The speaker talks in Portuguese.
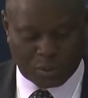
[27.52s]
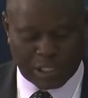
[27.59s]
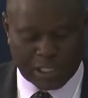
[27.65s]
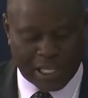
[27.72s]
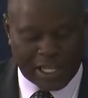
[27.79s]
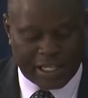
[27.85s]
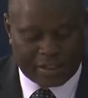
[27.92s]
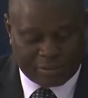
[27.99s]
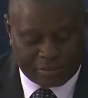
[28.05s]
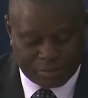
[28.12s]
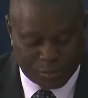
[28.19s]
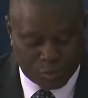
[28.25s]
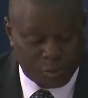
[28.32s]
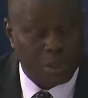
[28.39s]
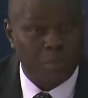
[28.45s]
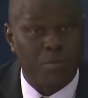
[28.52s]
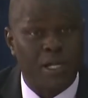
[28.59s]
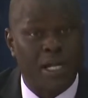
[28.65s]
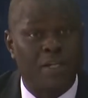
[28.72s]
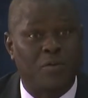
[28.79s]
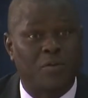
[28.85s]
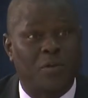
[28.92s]
legal do
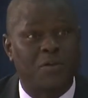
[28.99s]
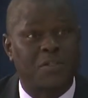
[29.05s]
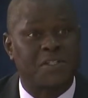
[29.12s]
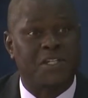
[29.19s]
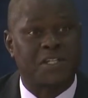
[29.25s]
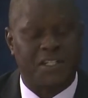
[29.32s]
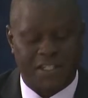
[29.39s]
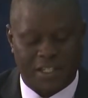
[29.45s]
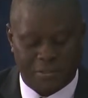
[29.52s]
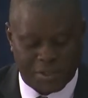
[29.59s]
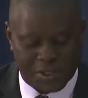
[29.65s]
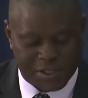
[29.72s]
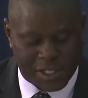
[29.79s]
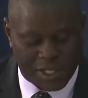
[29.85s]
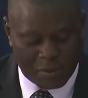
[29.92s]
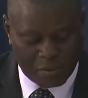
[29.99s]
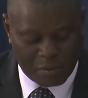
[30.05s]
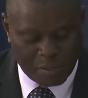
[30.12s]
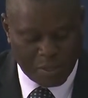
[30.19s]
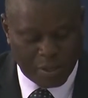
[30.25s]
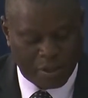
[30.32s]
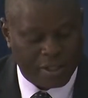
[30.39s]
Tribunal de Contas da Guiné-Bissau,
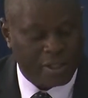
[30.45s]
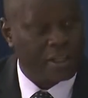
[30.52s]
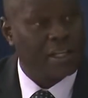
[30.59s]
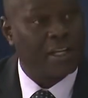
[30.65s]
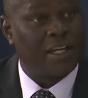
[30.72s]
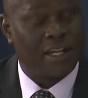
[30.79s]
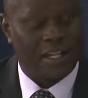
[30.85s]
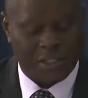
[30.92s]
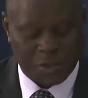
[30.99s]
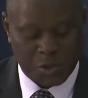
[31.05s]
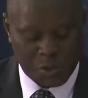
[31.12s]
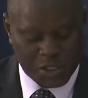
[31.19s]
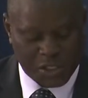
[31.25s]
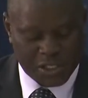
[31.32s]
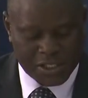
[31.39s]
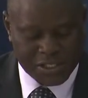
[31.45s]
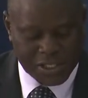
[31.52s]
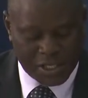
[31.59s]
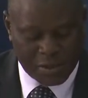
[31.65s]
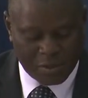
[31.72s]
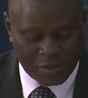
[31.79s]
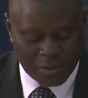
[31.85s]
a
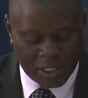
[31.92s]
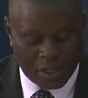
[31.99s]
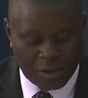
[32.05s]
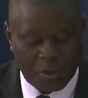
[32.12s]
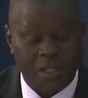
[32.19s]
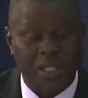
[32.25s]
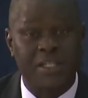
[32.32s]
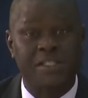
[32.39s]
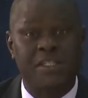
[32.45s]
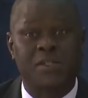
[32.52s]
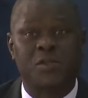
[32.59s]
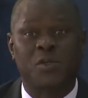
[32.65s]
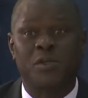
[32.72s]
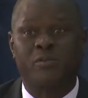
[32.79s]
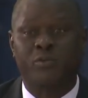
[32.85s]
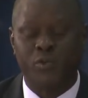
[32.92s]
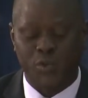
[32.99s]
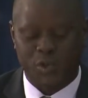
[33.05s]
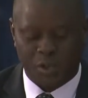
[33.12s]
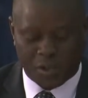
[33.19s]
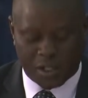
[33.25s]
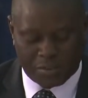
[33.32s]
jurisdição, a organização e
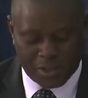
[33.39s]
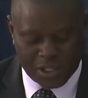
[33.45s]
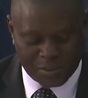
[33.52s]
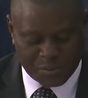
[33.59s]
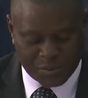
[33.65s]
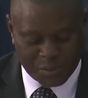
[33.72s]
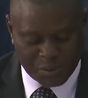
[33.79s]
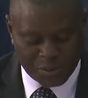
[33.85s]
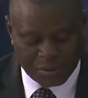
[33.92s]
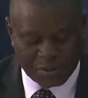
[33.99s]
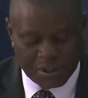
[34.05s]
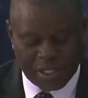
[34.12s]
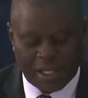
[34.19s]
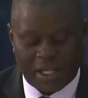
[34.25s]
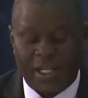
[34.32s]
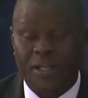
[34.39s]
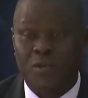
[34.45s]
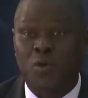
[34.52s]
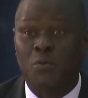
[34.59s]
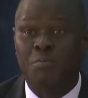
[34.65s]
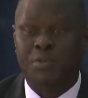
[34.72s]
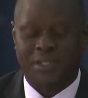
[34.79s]
funcionamento, a
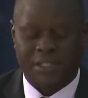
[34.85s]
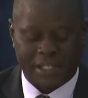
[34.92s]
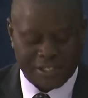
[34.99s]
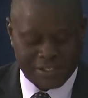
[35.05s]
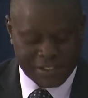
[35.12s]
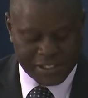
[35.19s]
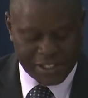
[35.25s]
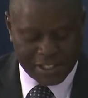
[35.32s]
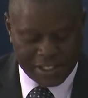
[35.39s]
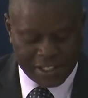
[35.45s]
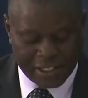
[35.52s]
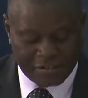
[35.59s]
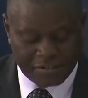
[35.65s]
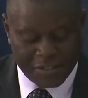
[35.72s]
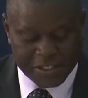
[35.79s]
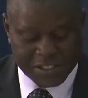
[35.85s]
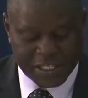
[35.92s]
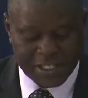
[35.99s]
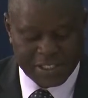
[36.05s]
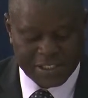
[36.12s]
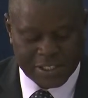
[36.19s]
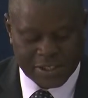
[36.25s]
competência, a
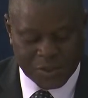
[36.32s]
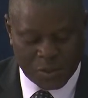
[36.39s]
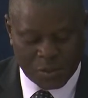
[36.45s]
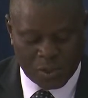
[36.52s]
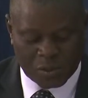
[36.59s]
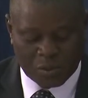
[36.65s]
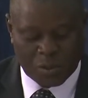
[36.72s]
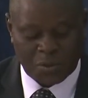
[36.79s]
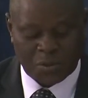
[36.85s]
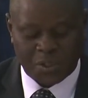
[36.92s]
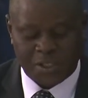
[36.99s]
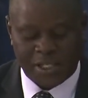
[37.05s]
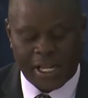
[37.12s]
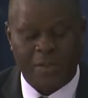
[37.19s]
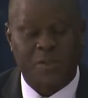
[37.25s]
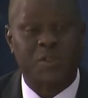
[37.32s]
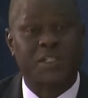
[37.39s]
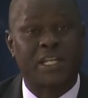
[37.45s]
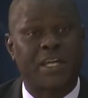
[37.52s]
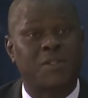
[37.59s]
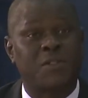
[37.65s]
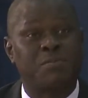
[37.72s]
fiscalização, a Conta Geral do
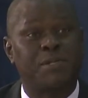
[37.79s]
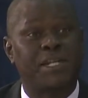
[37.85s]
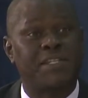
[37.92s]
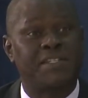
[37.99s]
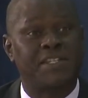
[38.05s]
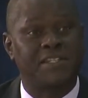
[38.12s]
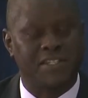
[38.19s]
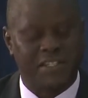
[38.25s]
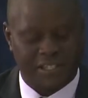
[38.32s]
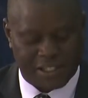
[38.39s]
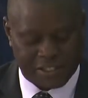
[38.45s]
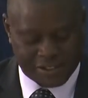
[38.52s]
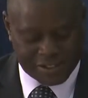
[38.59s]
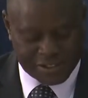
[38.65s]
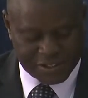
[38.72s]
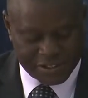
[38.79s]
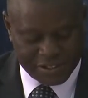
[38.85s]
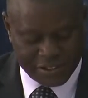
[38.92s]
Estado de Experiência Guineense,